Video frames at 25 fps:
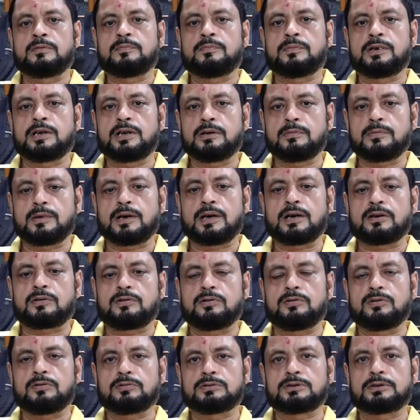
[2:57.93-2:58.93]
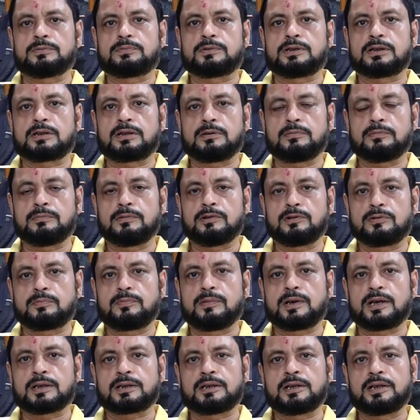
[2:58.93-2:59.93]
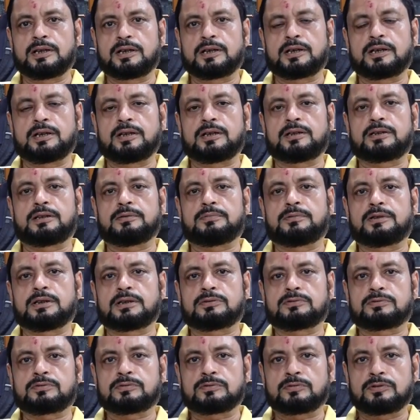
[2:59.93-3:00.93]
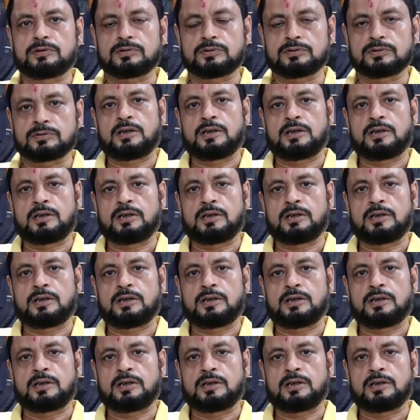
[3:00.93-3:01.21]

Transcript: मेरी माँ को जब तक हम लोग बात नहीं करें तब तक उसको